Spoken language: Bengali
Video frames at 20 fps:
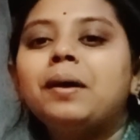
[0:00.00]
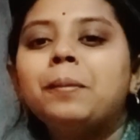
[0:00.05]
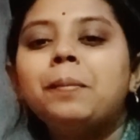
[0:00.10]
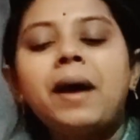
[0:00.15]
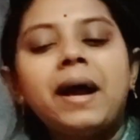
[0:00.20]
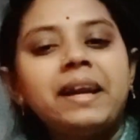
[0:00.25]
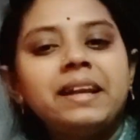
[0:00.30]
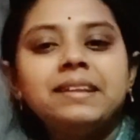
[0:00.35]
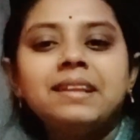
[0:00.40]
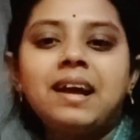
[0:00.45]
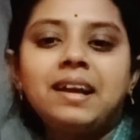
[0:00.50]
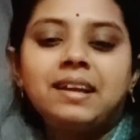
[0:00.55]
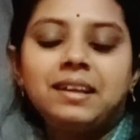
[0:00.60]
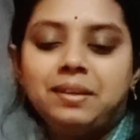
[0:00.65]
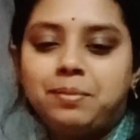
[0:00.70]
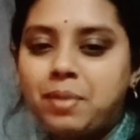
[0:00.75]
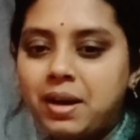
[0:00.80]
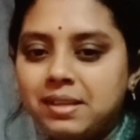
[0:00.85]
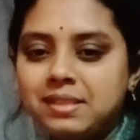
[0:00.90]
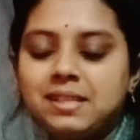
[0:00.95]
বাইরে থাকি
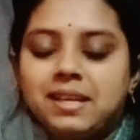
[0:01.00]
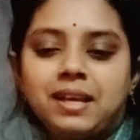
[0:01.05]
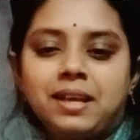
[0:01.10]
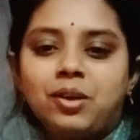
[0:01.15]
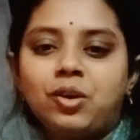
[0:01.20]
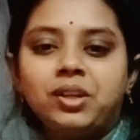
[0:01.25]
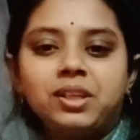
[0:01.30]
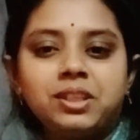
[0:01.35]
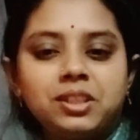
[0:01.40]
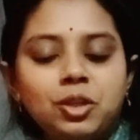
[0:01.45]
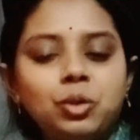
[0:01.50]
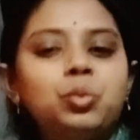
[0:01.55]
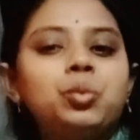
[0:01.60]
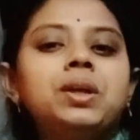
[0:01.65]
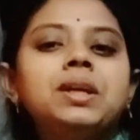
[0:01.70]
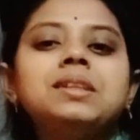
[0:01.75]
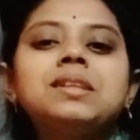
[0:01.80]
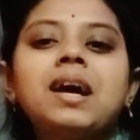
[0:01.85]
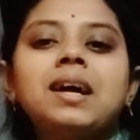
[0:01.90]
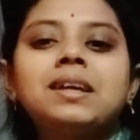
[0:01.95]
বাড়ির থেকে অনেকটা
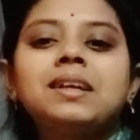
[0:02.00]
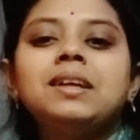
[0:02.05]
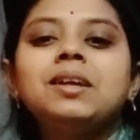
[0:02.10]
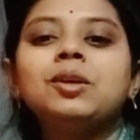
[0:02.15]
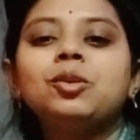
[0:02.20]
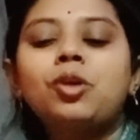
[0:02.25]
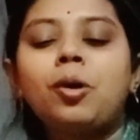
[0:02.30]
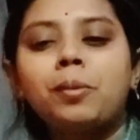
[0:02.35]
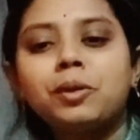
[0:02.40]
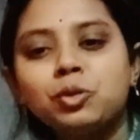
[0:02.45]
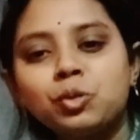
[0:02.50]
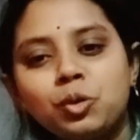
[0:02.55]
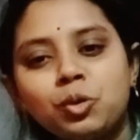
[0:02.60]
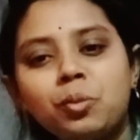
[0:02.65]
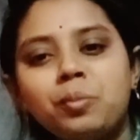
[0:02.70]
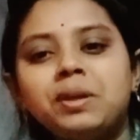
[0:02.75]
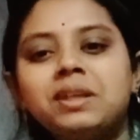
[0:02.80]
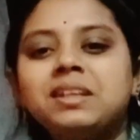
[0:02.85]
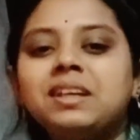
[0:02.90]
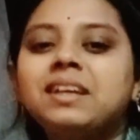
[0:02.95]
দূরেই থাকি তো আমার ছোট
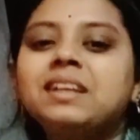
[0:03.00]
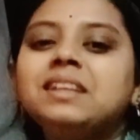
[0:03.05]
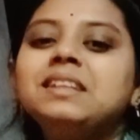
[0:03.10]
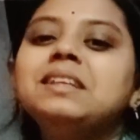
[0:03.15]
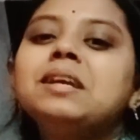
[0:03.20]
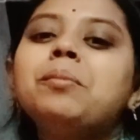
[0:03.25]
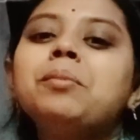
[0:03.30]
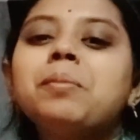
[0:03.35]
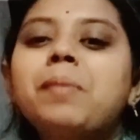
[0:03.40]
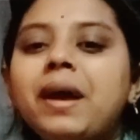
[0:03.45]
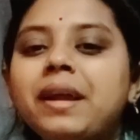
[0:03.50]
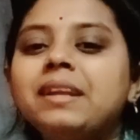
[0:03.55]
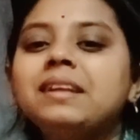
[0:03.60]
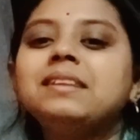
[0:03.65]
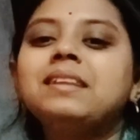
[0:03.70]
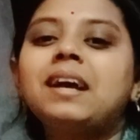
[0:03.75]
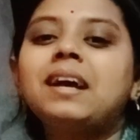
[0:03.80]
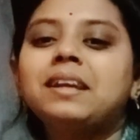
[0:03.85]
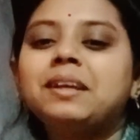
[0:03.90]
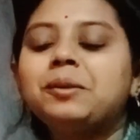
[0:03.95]
মেয়েটাকে নিয়ে আমি বাইরেই
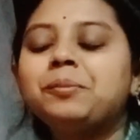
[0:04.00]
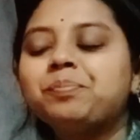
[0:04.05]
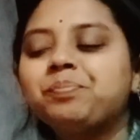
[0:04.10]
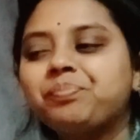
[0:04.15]
থাকি